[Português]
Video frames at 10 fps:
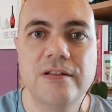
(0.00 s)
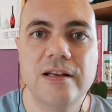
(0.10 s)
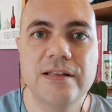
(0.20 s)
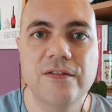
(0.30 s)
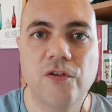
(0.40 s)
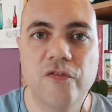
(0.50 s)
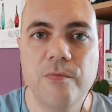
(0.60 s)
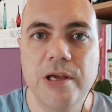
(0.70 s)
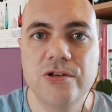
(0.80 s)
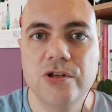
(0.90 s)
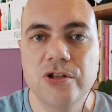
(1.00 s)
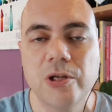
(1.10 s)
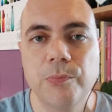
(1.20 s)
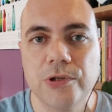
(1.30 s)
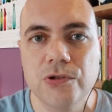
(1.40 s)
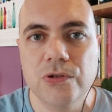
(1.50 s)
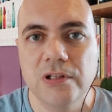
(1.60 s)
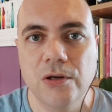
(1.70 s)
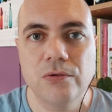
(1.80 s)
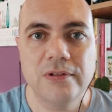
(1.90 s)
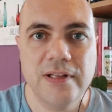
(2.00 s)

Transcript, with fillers: desenvolvimentista, por isso, então,